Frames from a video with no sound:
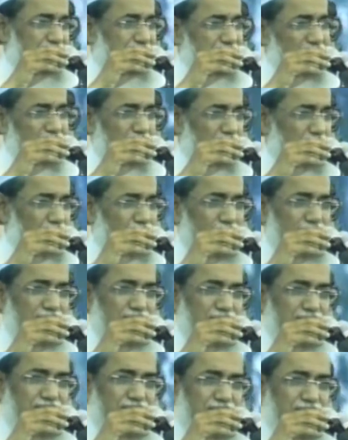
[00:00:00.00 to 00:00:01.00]
থাকল
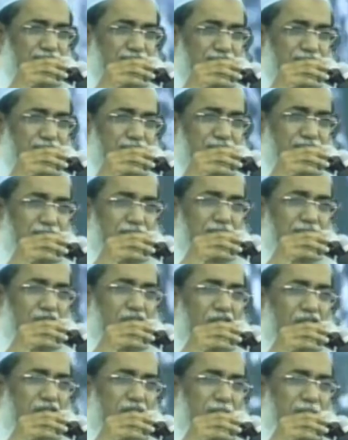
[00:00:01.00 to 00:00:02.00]

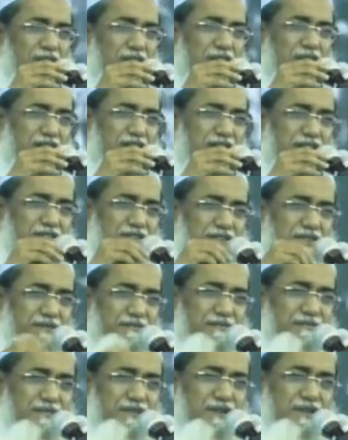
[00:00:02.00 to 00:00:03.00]
আর আমার দাদাজি
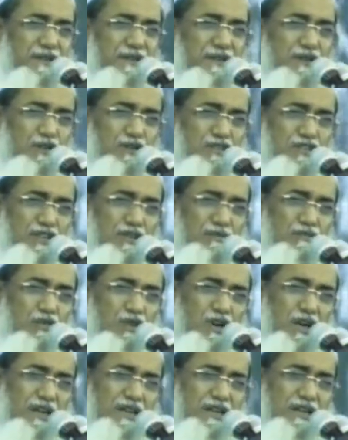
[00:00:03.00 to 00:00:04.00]
হোসেন
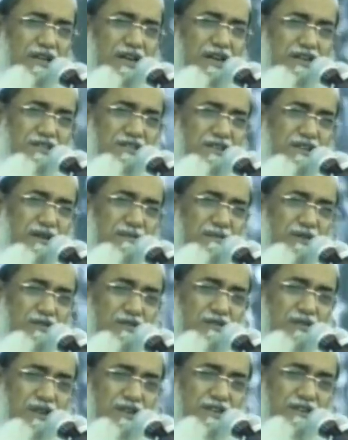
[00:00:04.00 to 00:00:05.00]
বোখারি গাজী
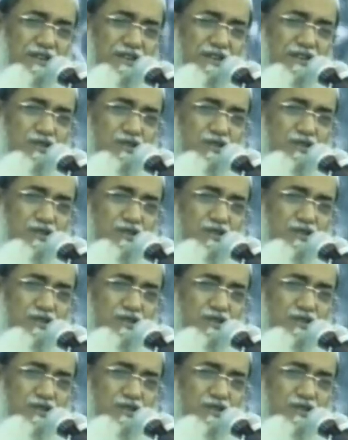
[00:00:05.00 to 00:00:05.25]
রহমাতুল্লাহ যিনি